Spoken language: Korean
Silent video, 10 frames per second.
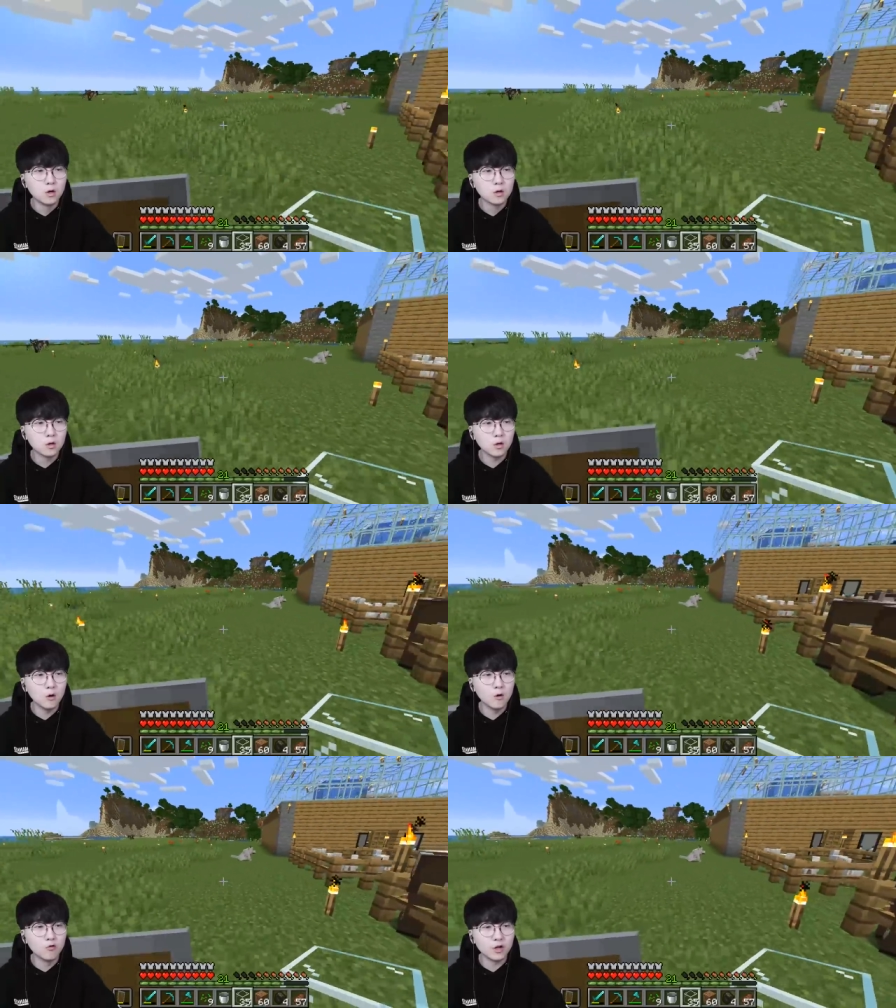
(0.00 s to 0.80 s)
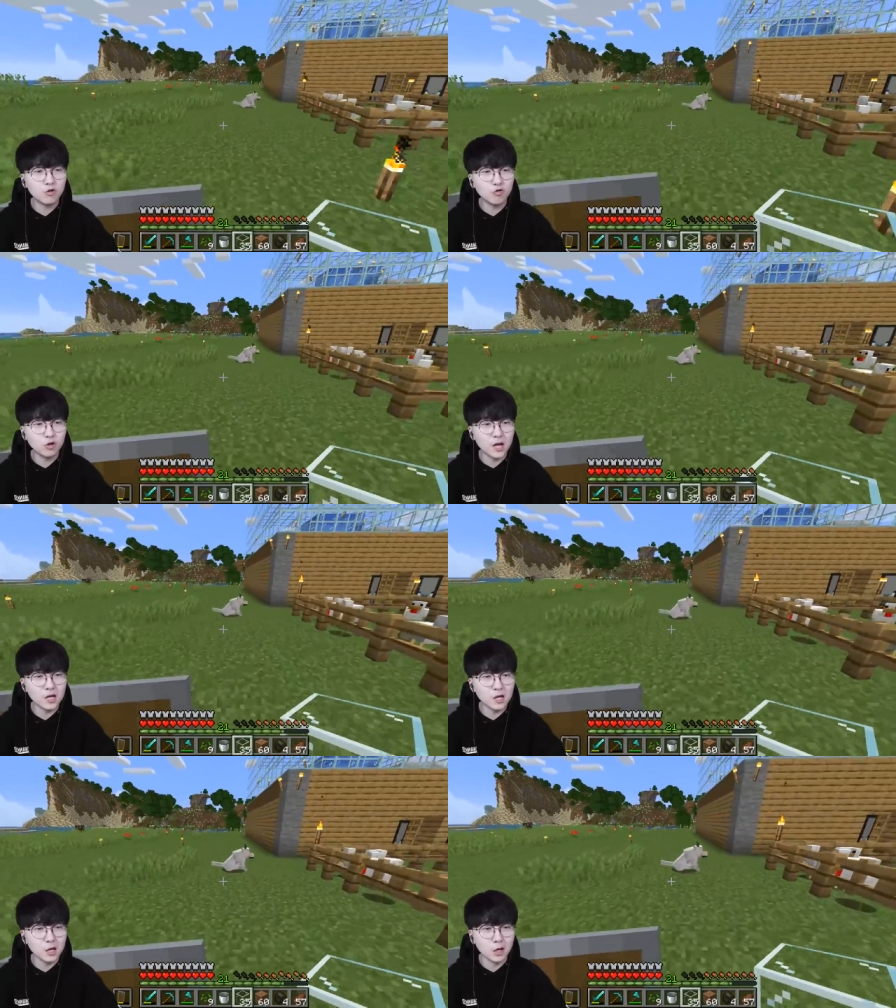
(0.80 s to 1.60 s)
그리고 우리
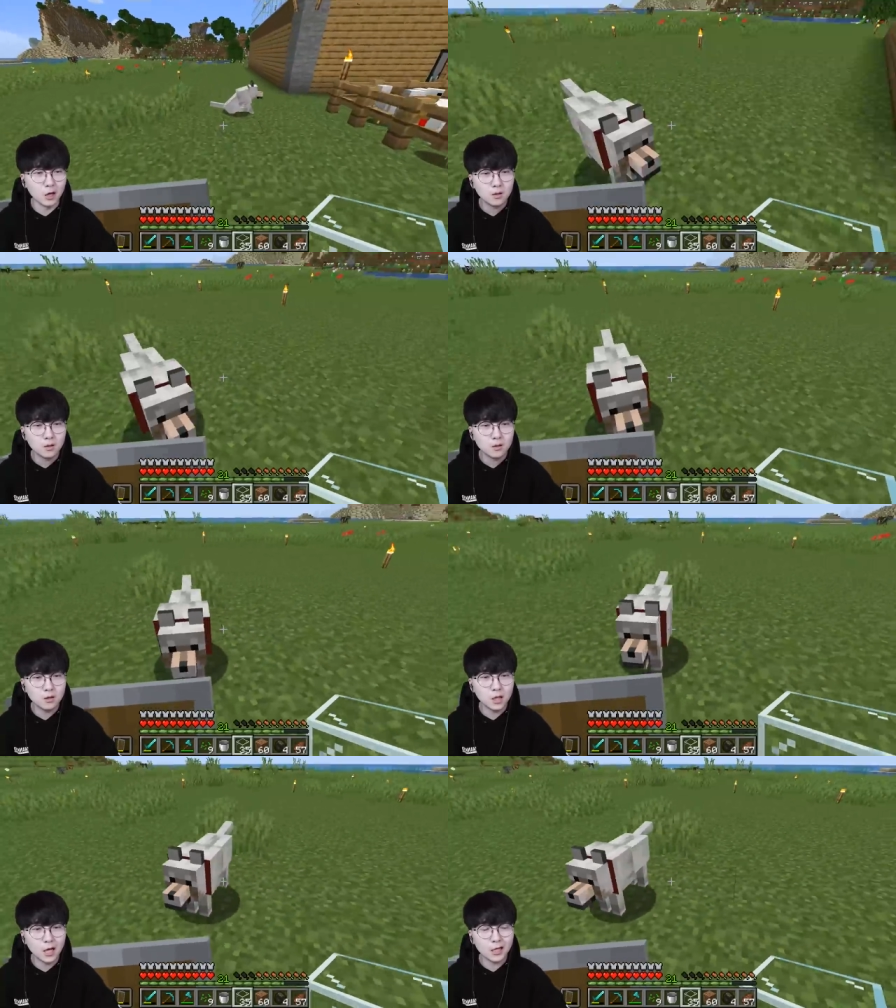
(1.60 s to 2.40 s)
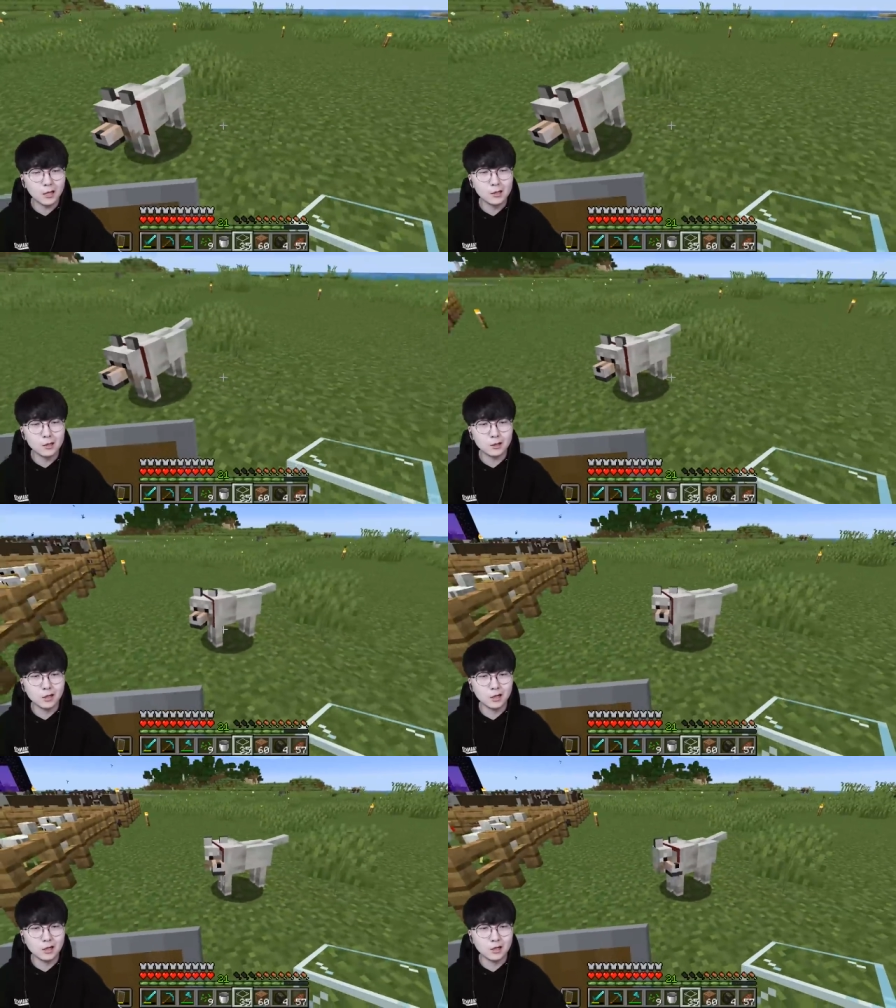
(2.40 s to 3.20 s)
휴댕이 늑대 탈을
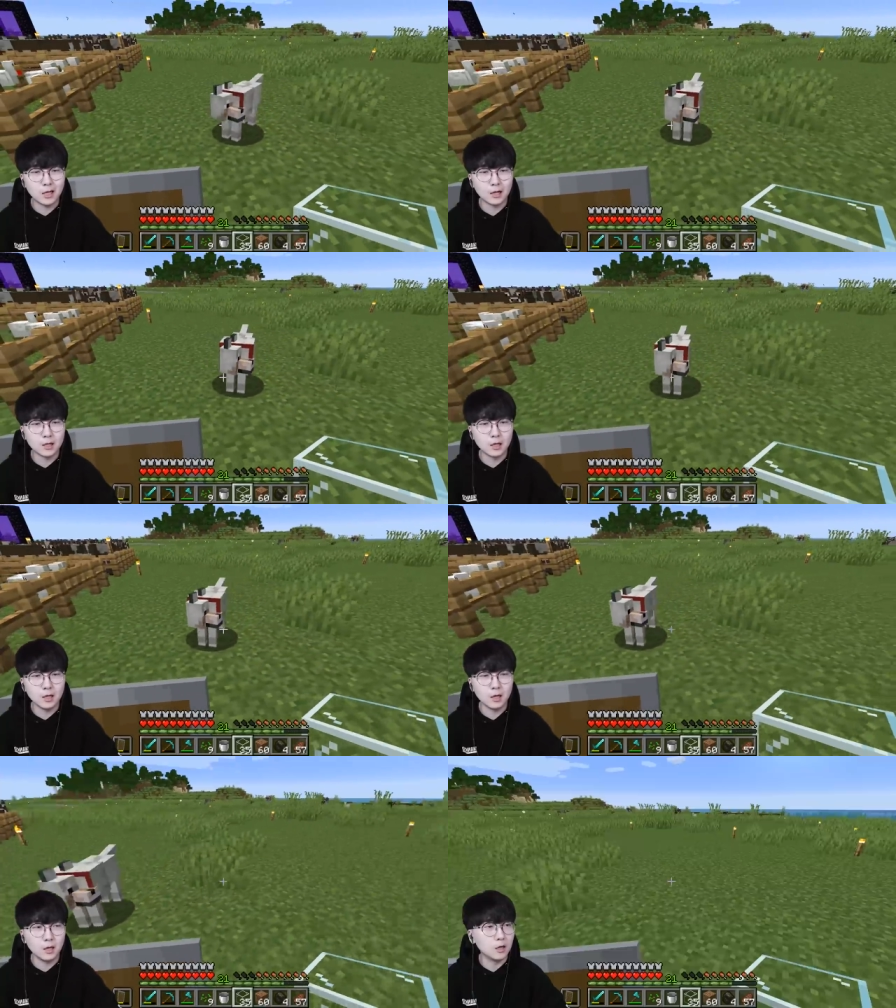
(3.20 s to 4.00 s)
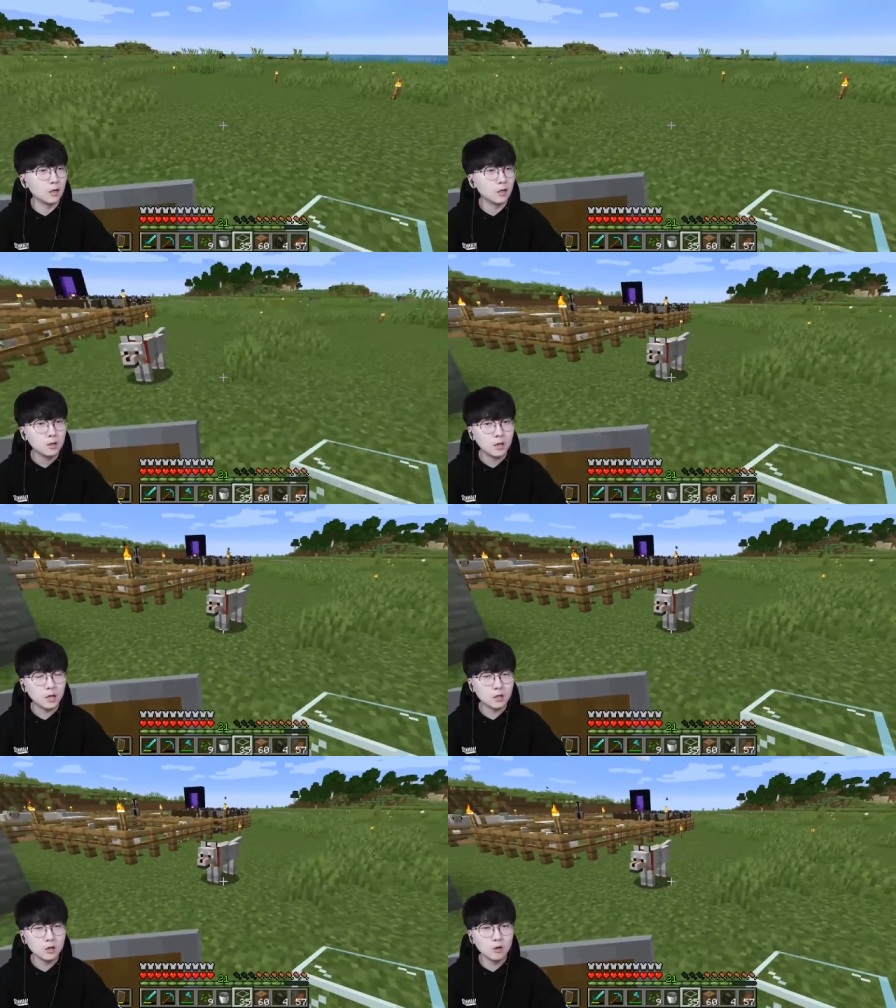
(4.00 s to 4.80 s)
쓴 땡땡이 얘
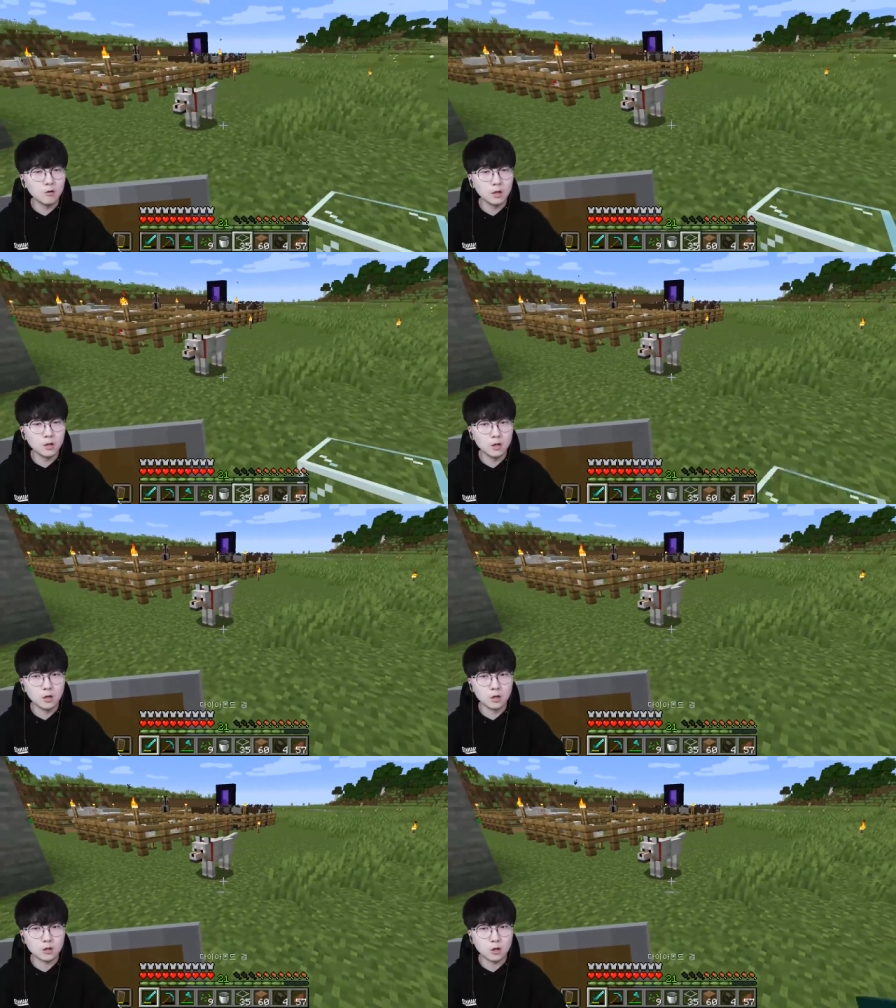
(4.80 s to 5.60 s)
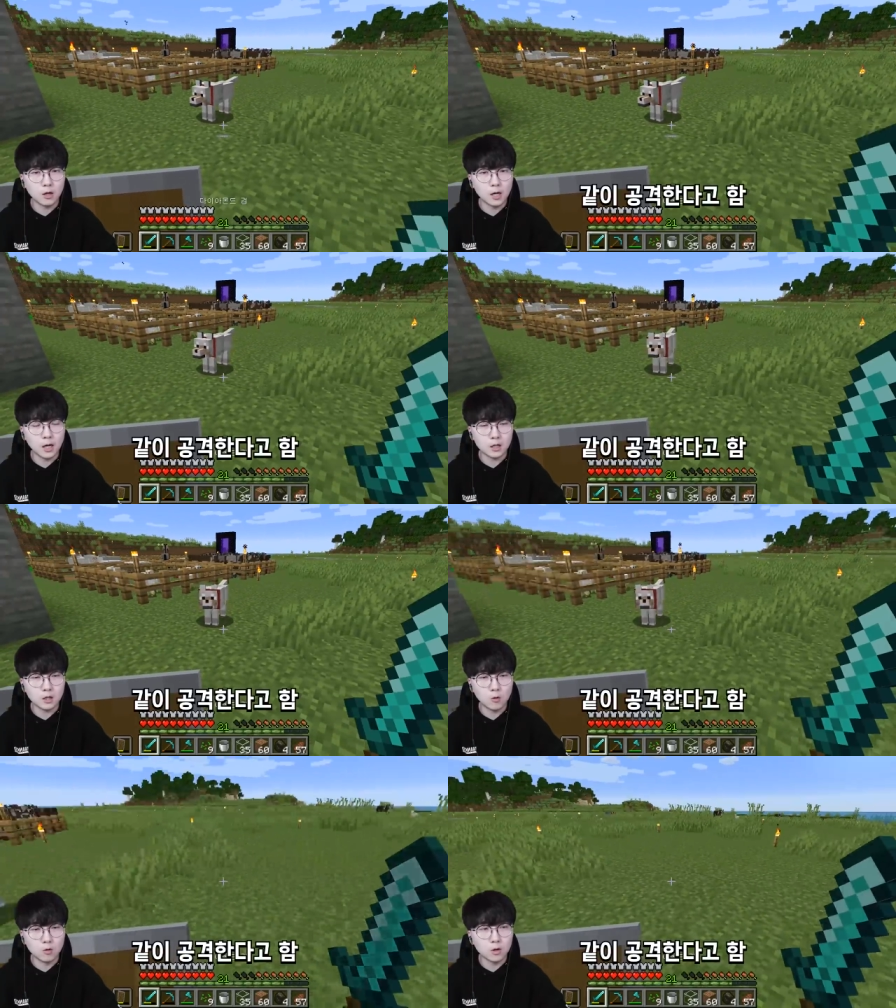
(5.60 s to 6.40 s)
같은 경우에는 저랑 같이
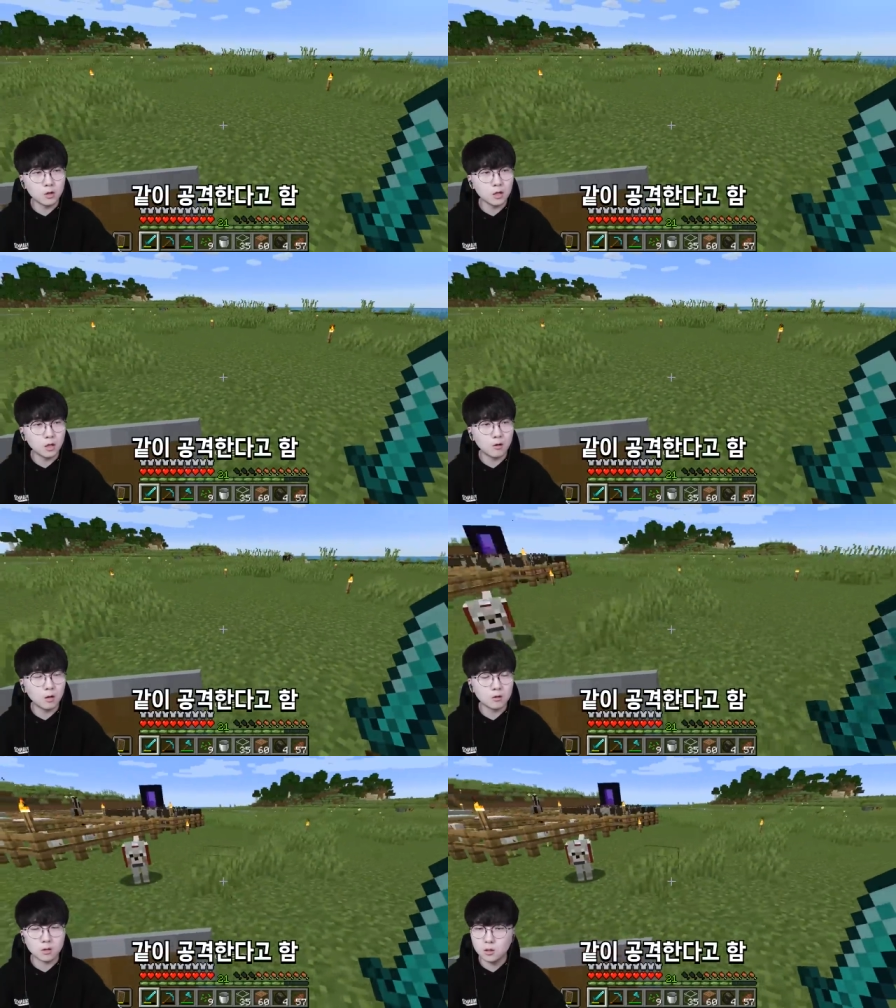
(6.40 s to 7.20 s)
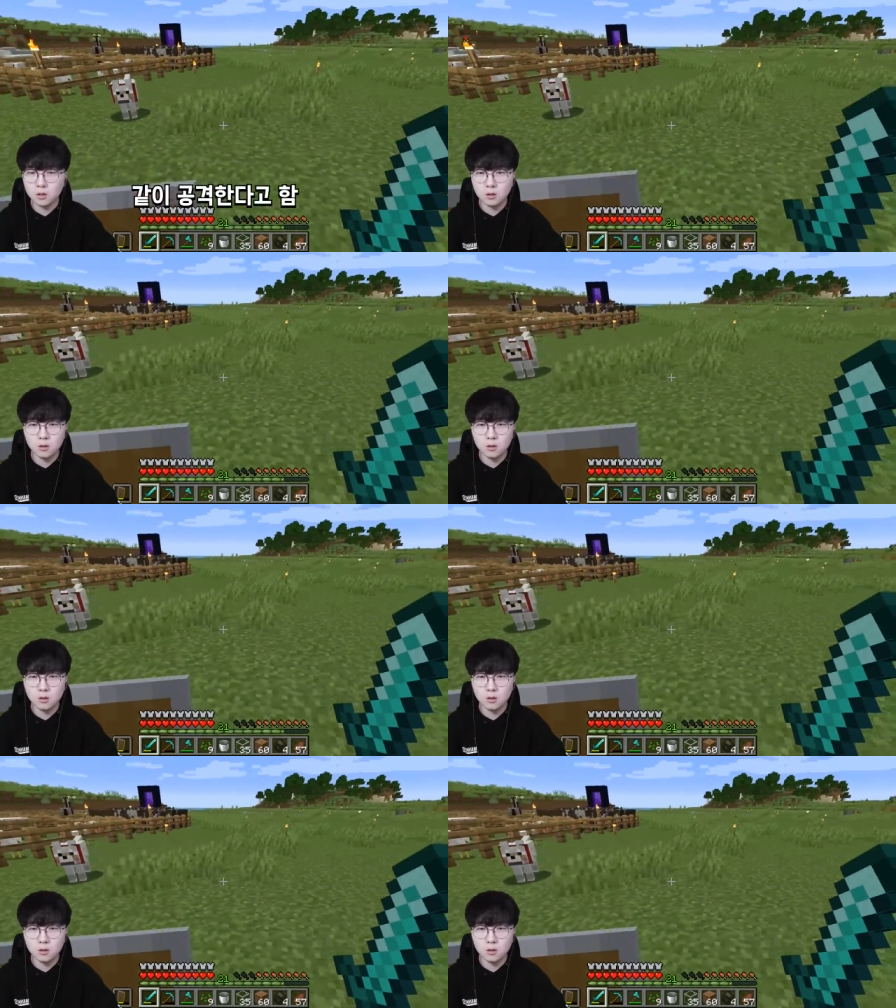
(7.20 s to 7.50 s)
공격을 한다고 하거든요?